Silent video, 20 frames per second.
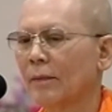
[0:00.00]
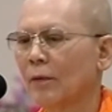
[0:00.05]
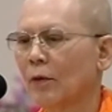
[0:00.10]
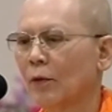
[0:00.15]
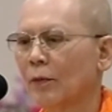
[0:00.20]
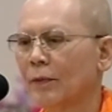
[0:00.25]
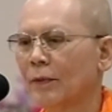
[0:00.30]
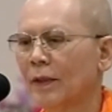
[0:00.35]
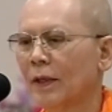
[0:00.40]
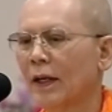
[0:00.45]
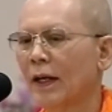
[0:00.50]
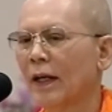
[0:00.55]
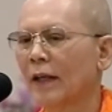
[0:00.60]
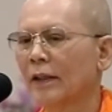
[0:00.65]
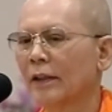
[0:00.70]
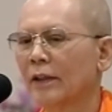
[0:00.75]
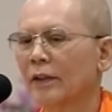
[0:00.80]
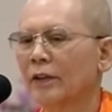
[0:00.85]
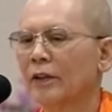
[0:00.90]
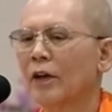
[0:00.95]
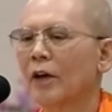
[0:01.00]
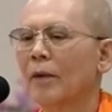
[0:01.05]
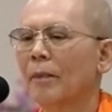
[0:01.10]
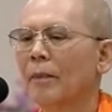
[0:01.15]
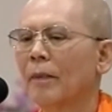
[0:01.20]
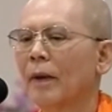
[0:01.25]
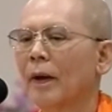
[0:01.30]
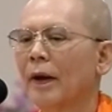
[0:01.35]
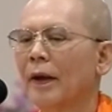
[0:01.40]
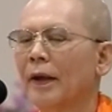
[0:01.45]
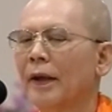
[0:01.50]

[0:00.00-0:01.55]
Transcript: ภพชาติต่ออไป